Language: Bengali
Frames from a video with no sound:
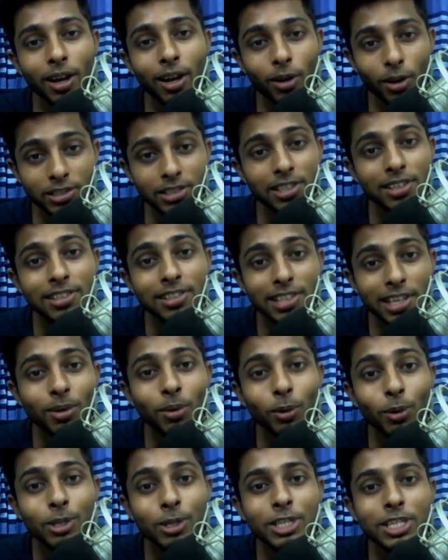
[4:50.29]
কনসেন্ট্রেট
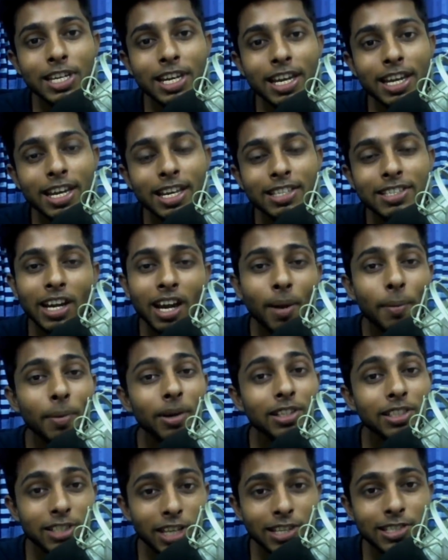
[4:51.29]
করছে যারা আমার
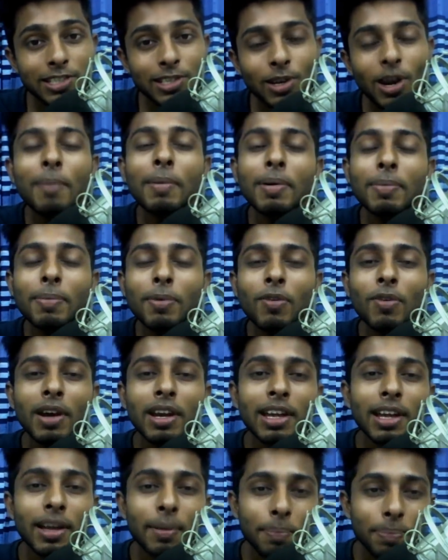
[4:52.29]
কাছে চাচ্ছিল আমার
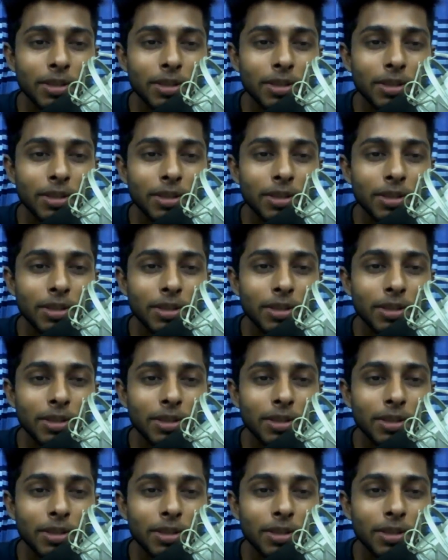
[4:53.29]
প্রোফাইলে